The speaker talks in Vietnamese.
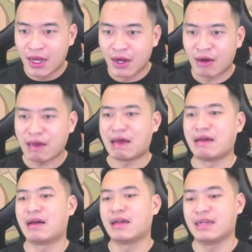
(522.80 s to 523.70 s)
Ây ơi
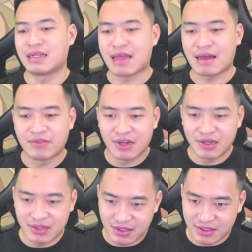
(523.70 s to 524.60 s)
ơi. Địa Tạng
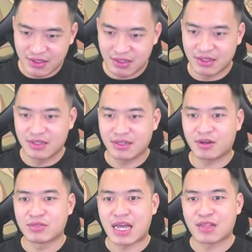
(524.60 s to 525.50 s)
Vương. Thế
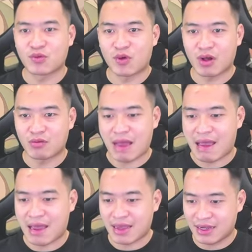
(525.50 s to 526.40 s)
không ra Tôn Ngộ Không
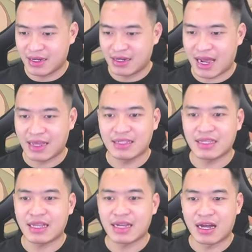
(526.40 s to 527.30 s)
à. Cái
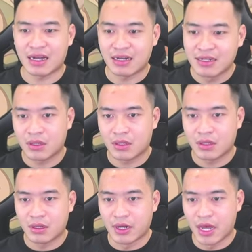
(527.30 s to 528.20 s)
thế nhờ.
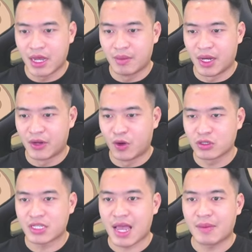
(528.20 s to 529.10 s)
Đây mở đồ
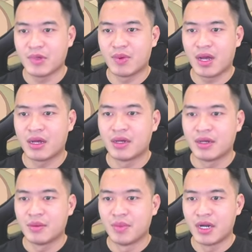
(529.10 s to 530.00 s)
giám nhưng mà
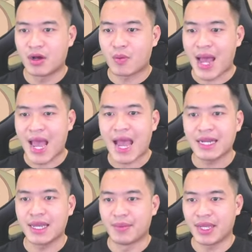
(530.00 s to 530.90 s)
mới được có ba mươi hai
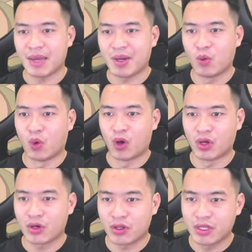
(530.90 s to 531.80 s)
điểm anh em ạ. Ủa
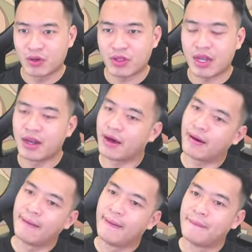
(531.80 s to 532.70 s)
còn thiếu tận
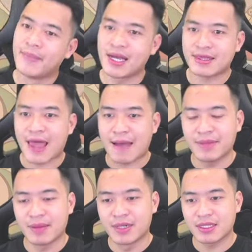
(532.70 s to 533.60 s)
mười tám
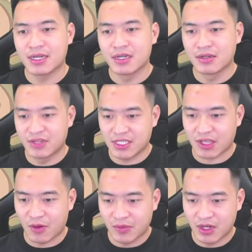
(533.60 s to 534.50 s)
điểm nữa. Tương đương với
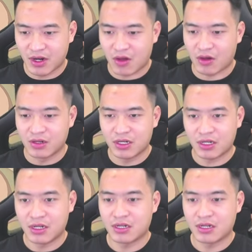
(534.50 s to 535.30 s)
sáu tướng đỏ nữa.